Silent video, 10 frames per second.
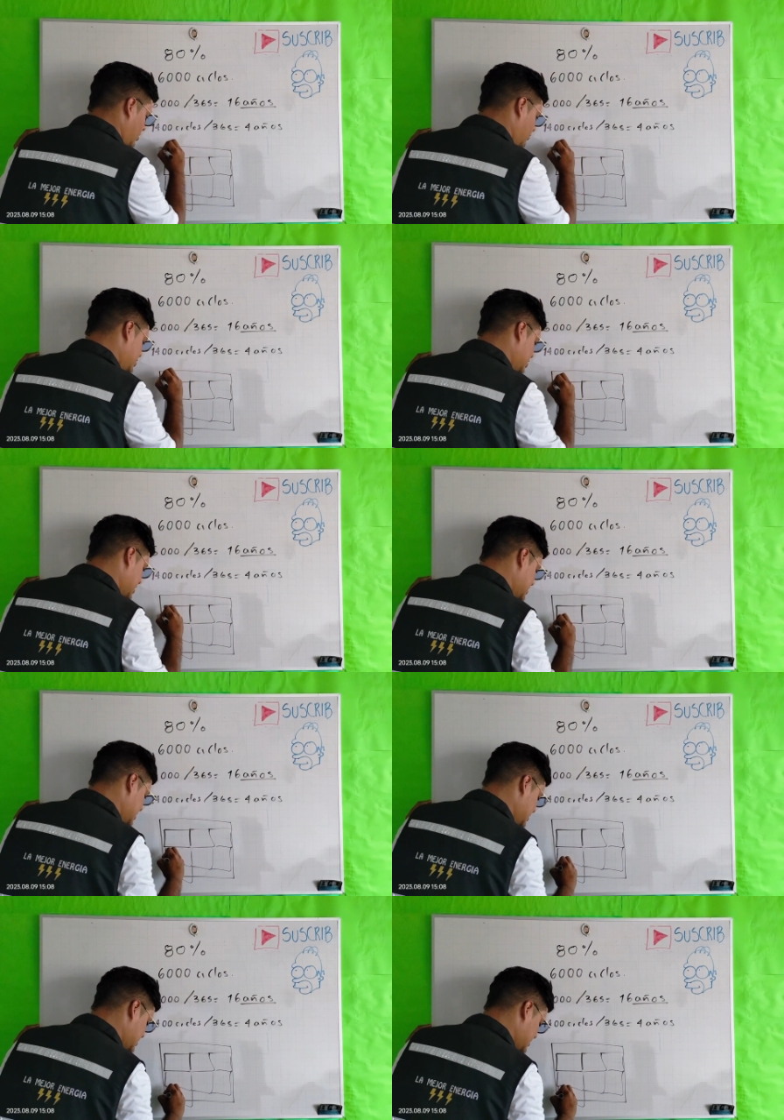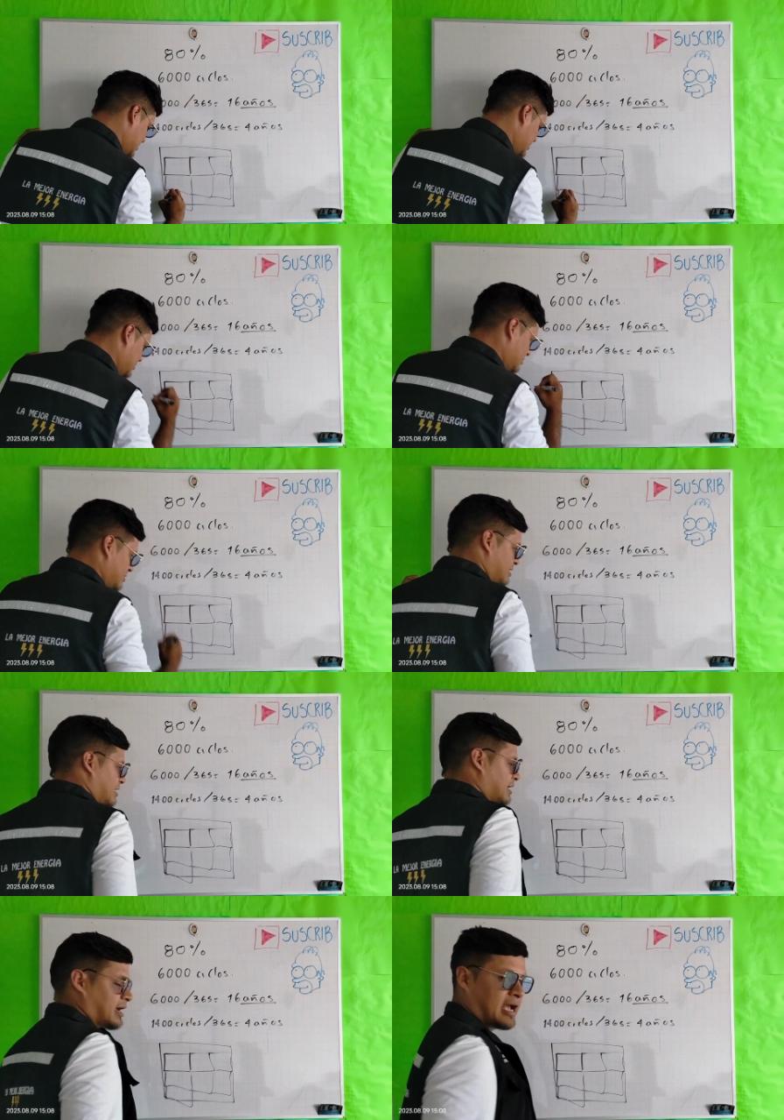de un chasis,
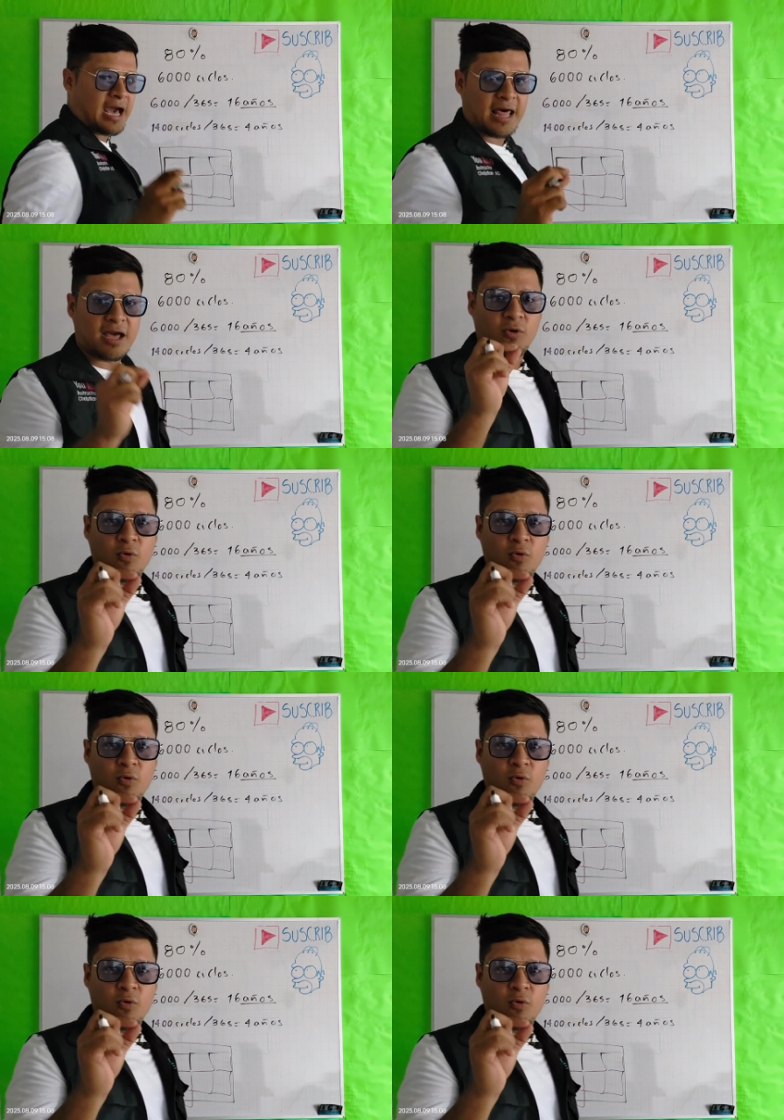cada